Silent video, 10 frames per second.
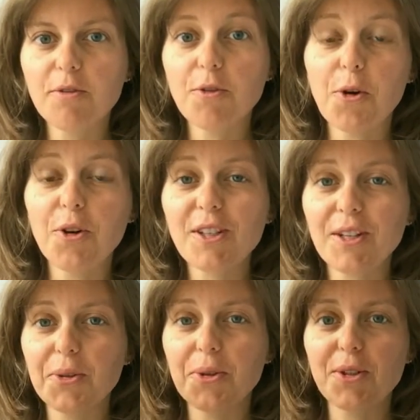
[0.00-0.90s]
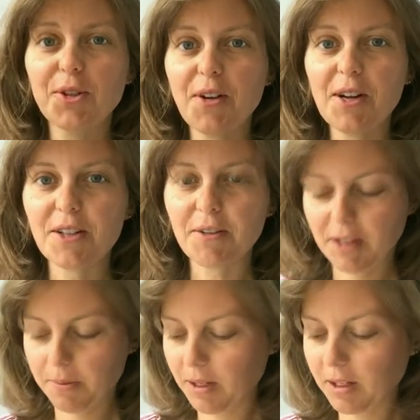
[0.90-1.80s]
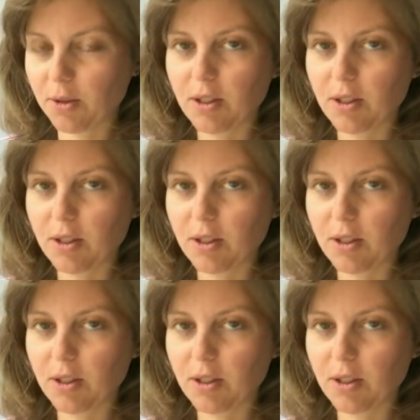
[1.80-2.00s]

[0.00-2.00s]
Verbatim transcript: für euch ein neues Schwangerschaftsupdate.